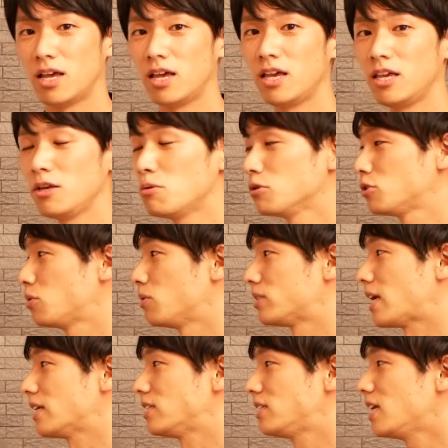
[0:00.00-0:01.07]
栄養素を
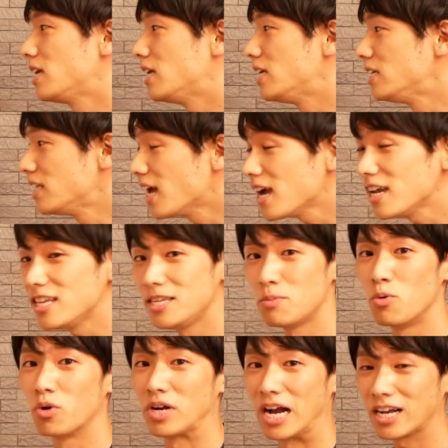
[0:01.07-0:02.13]
足していないに
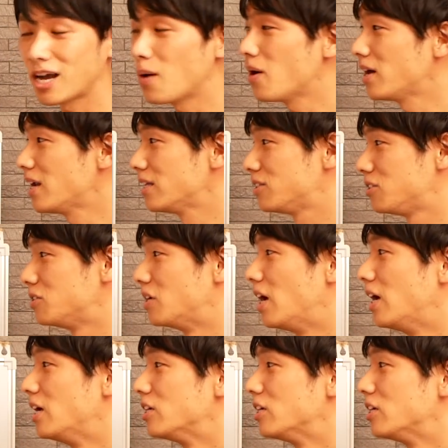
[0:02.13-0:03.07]
もかかわらず